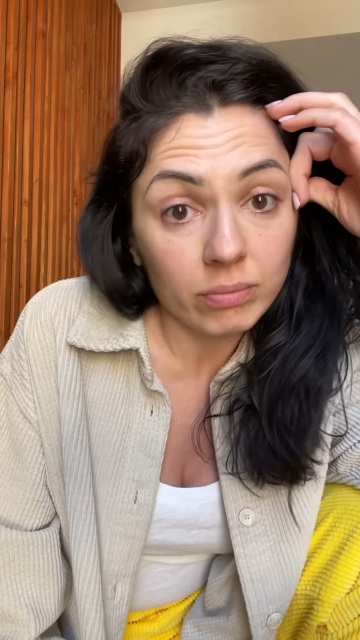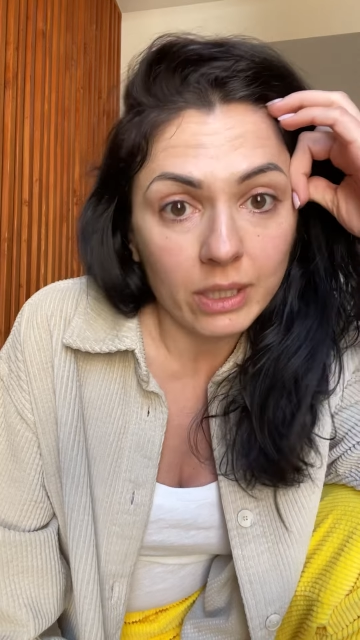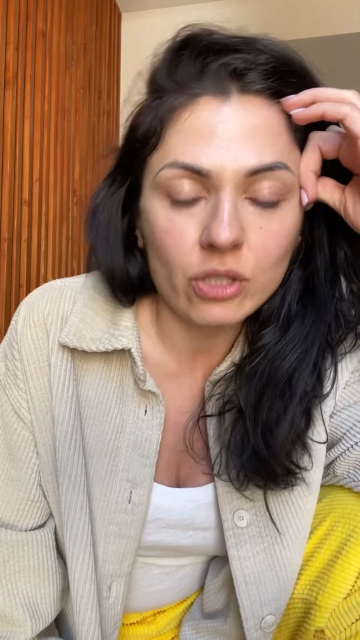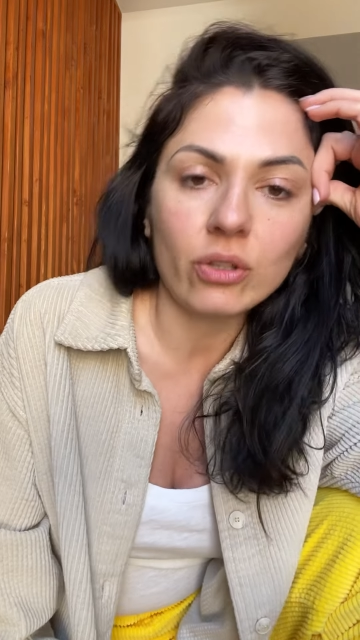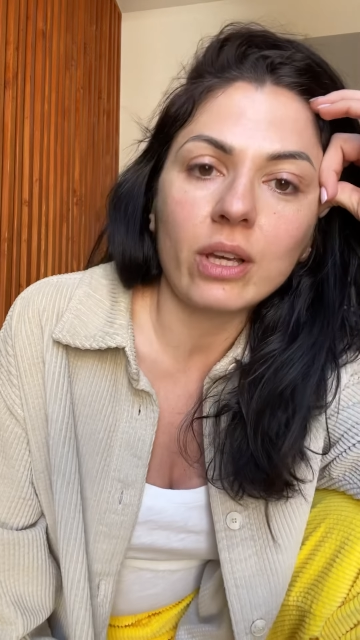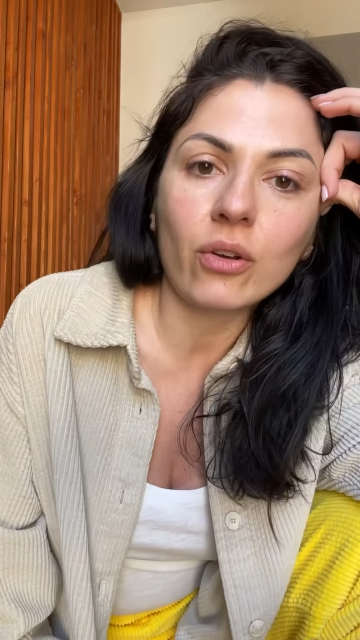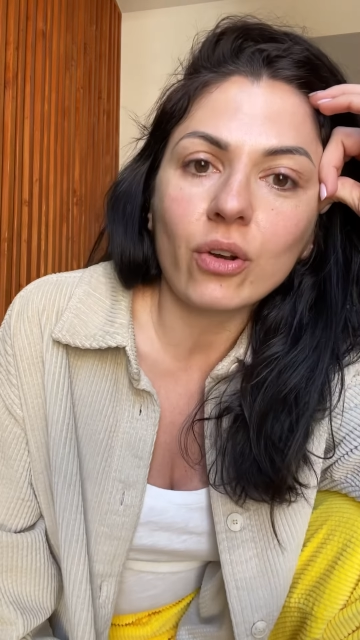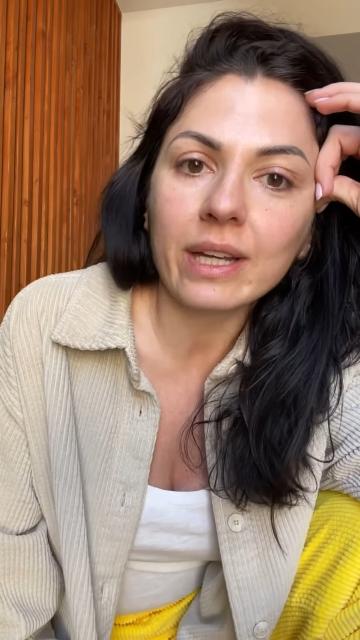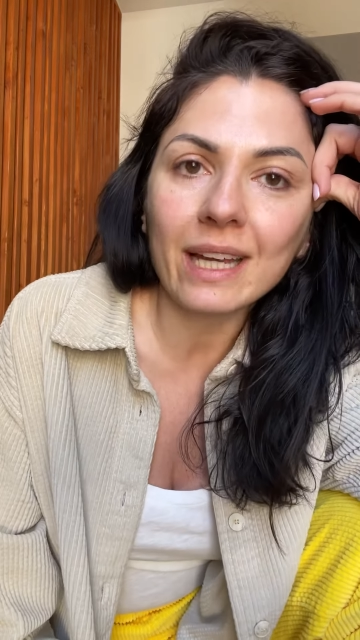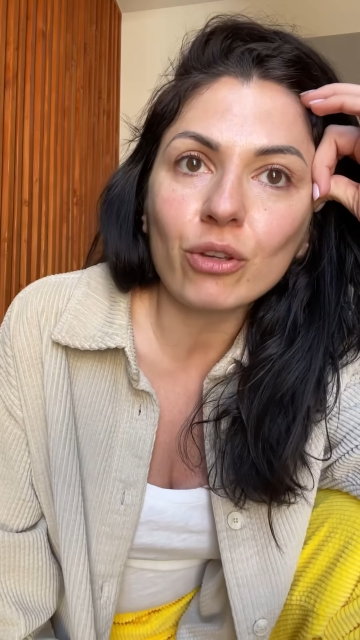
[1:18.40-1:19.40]
J'en ai
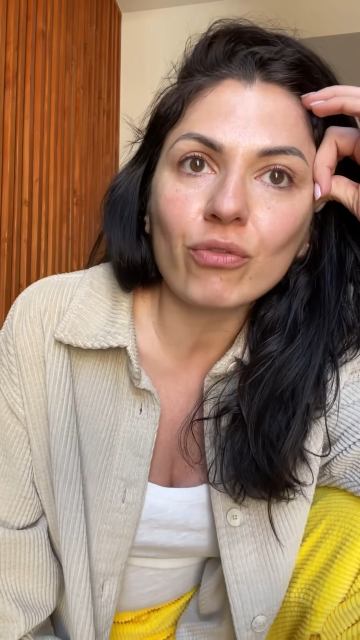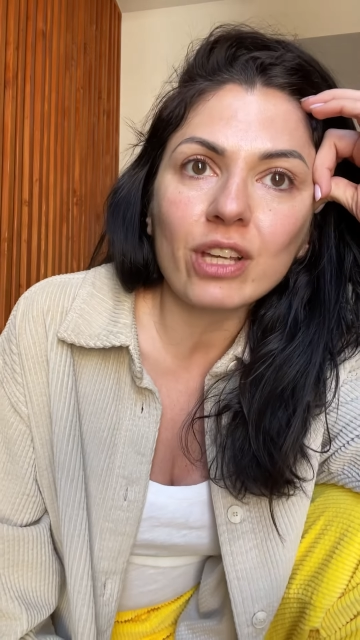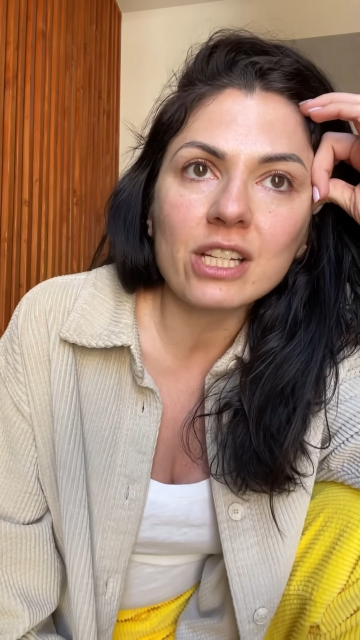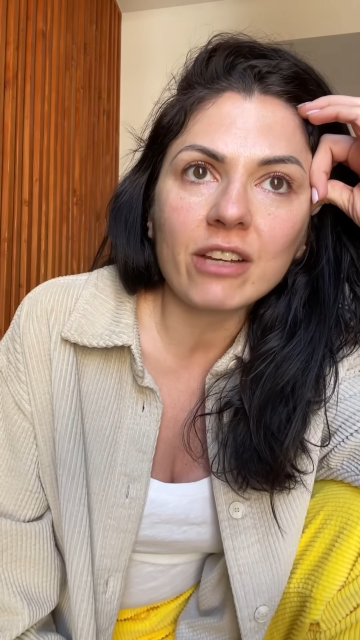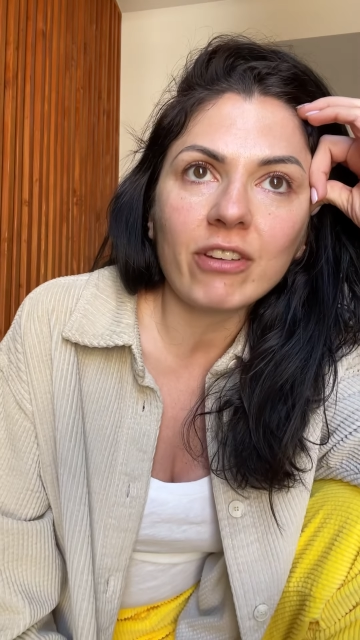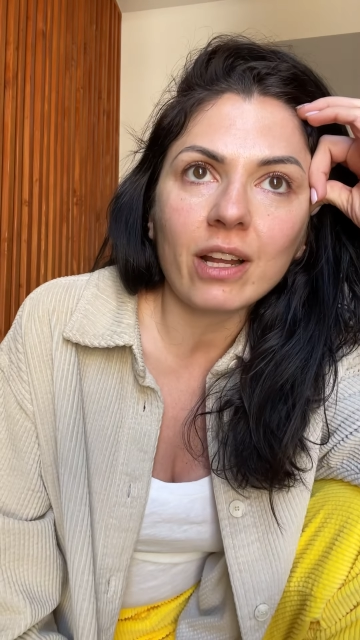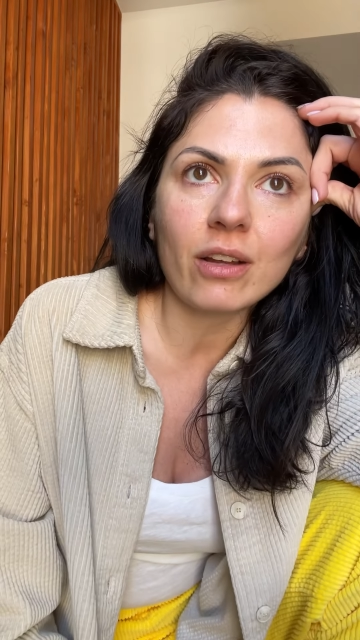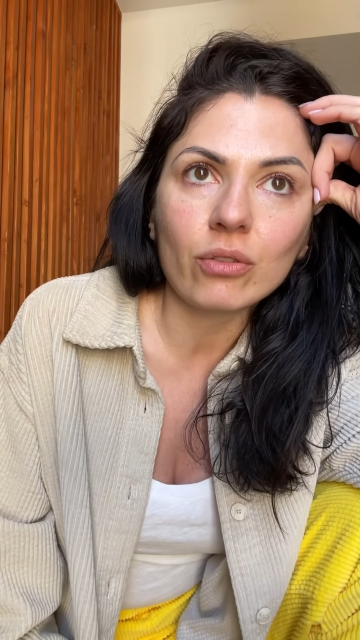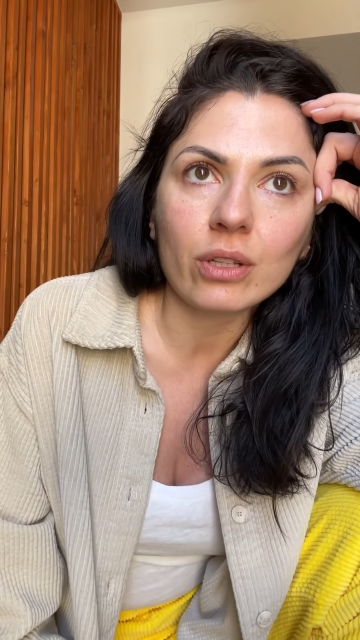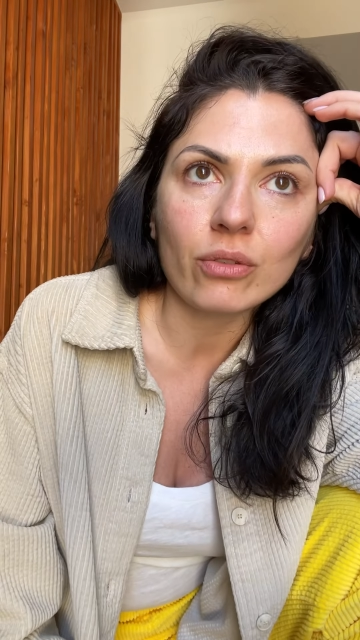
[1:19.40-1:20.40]
encore quelques voyages à faire là
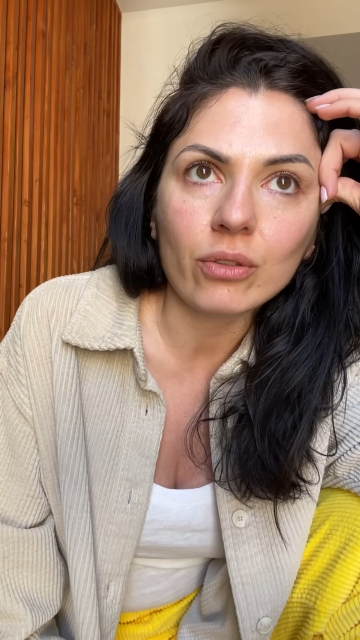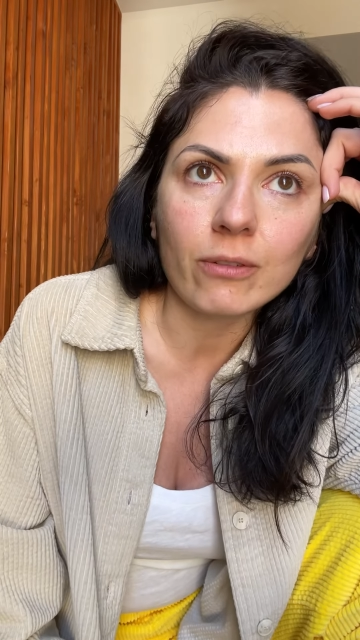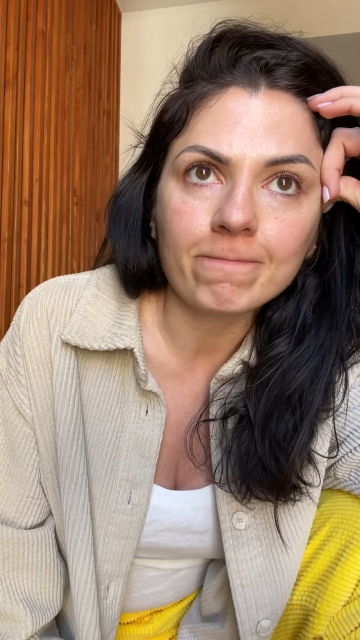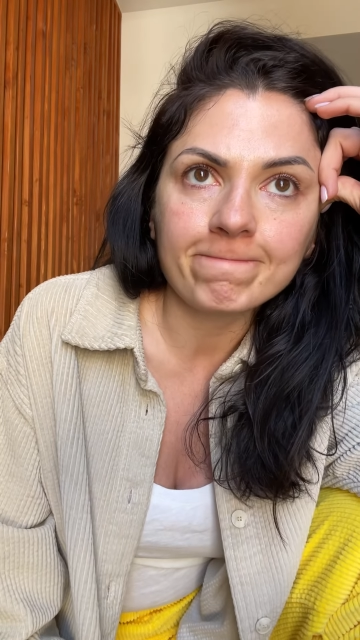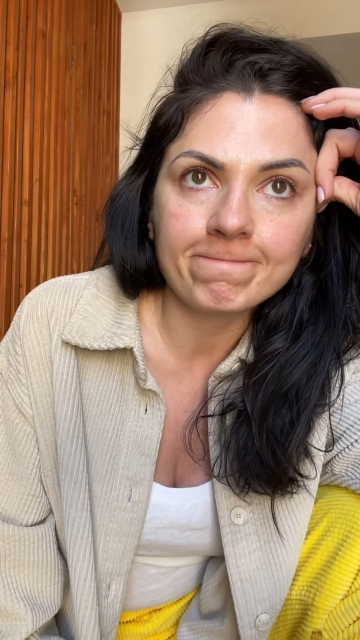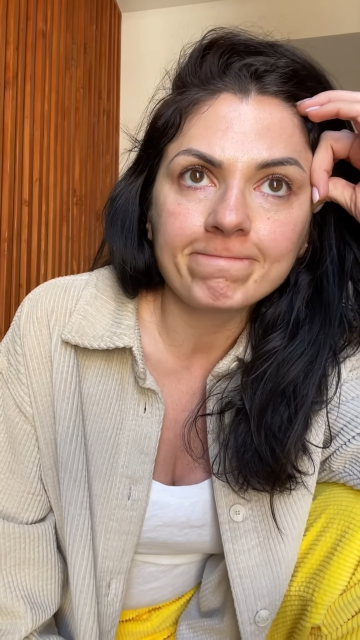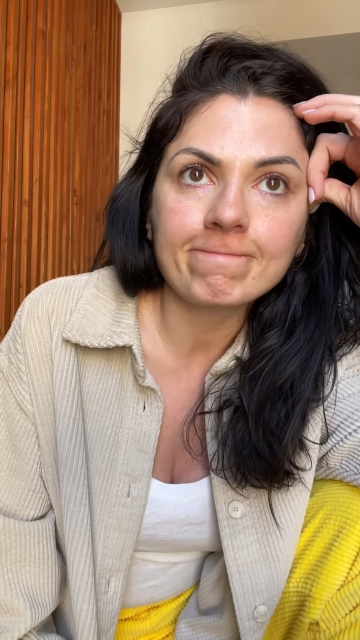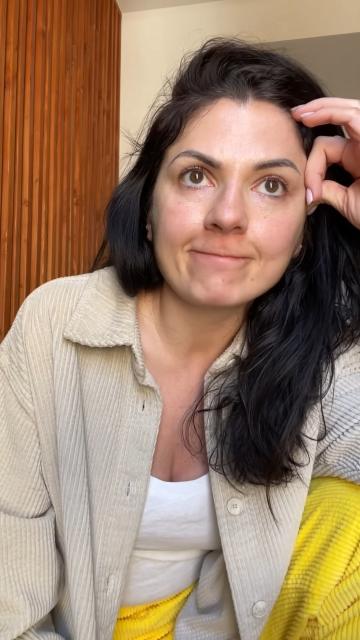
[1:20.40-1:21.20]
en attendant. Hmm